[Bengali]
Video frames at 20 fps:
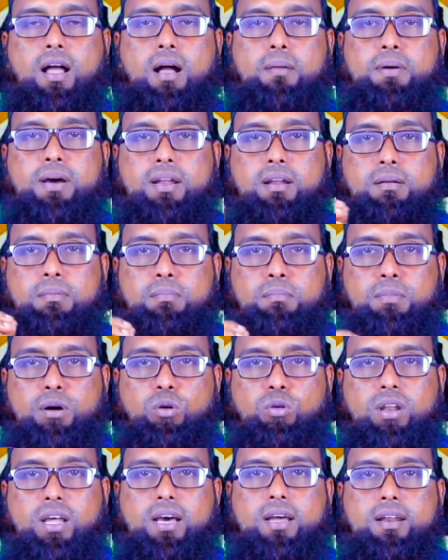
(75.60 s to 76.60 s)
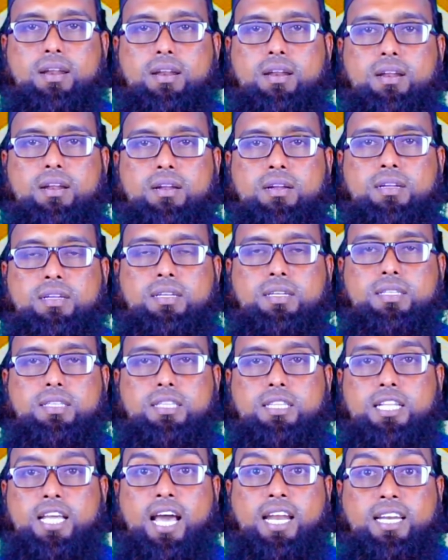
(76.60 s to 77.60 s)
আমার মাওলার
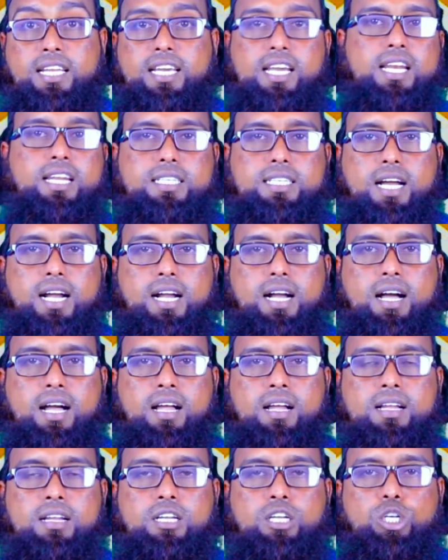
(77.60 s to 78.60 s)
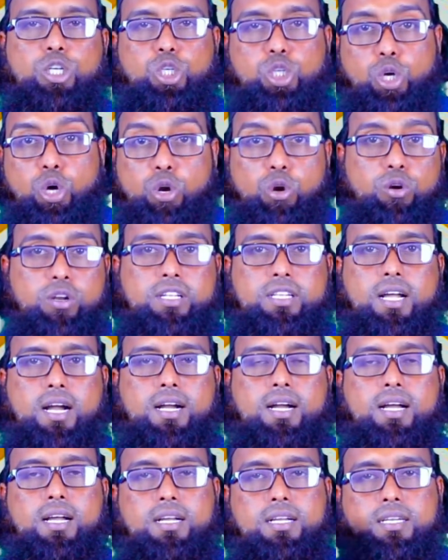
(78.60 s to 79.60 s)
ধ্যান খেলে থাকা স্মরণে
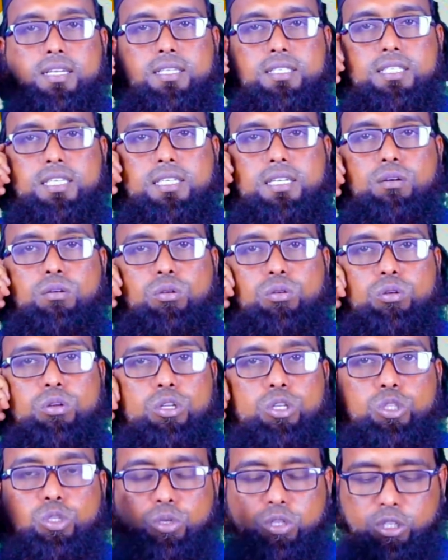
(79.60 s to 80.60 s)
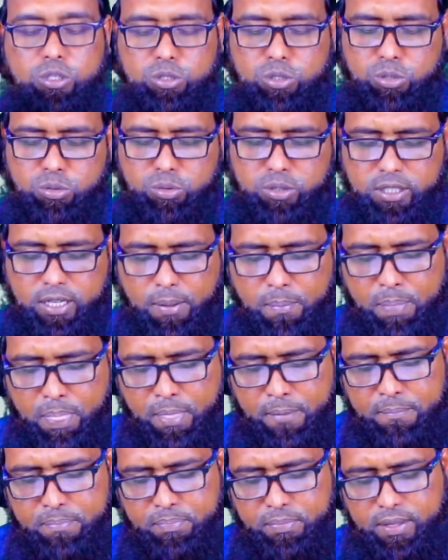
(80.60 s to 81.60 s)
থাকা সেটা হলো তরিকতের রোজা
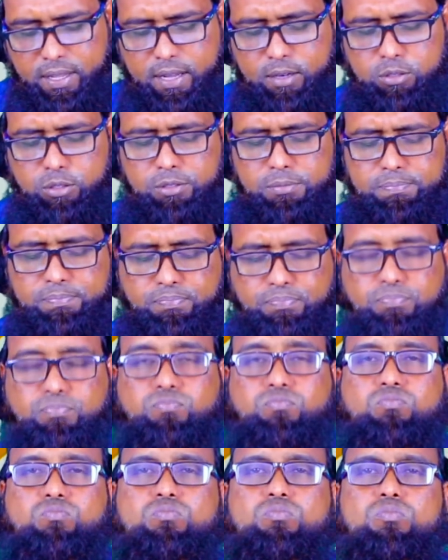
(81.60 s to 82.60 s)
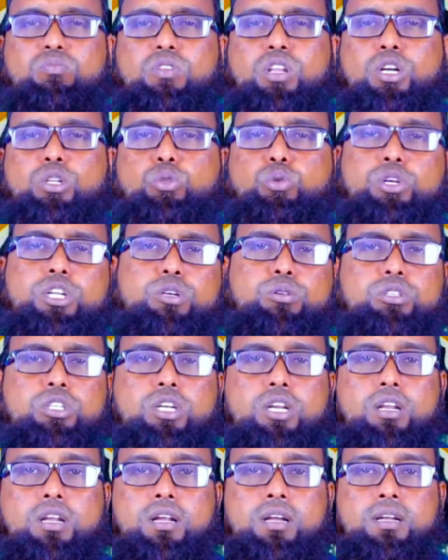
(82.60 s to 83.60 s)
এখন
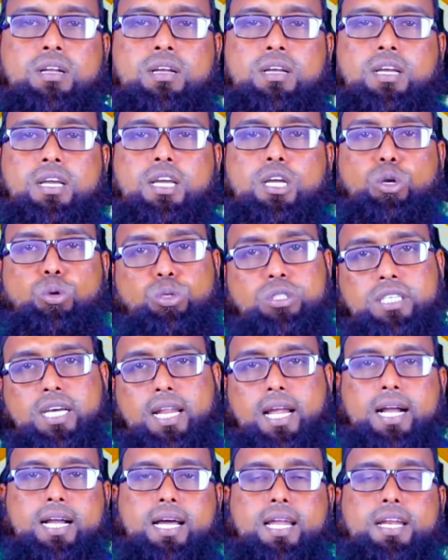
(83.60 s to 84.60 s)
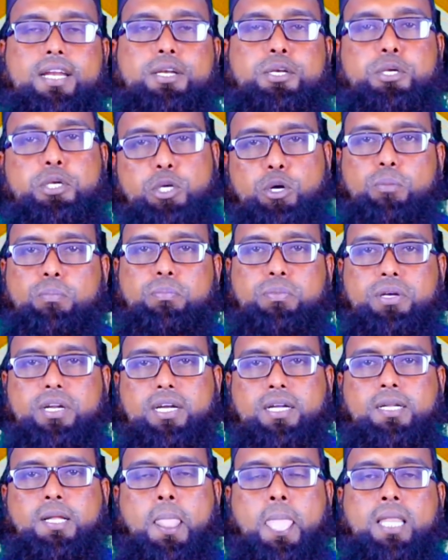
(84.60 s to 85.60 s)
তরিকতের রোজা রাখার
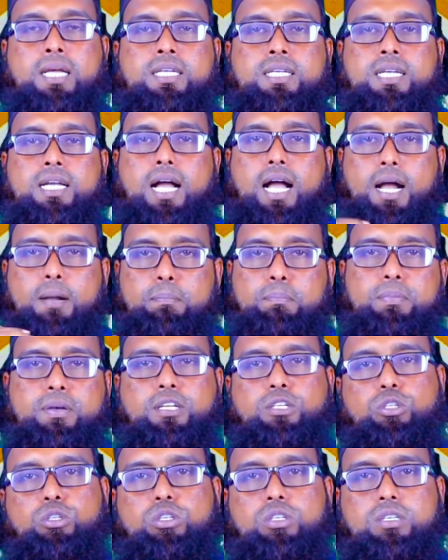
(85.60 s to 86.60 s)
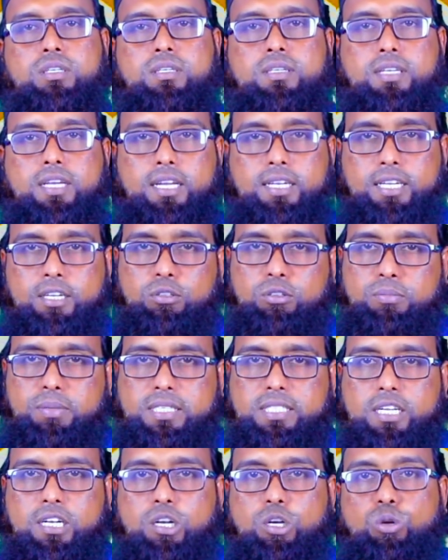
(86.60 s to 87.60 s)
নিয়মটা আপনি এটা কিন্তু
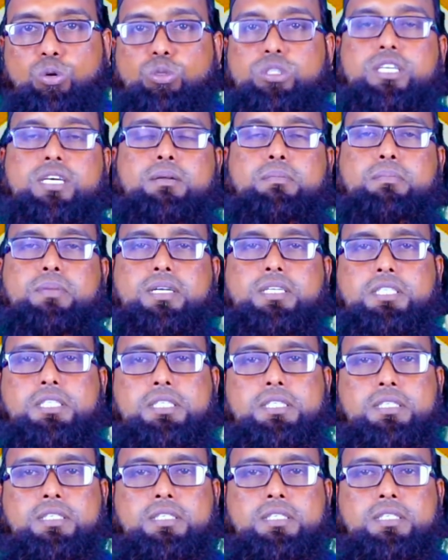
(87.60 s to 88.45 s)
বাজান রোজার মাস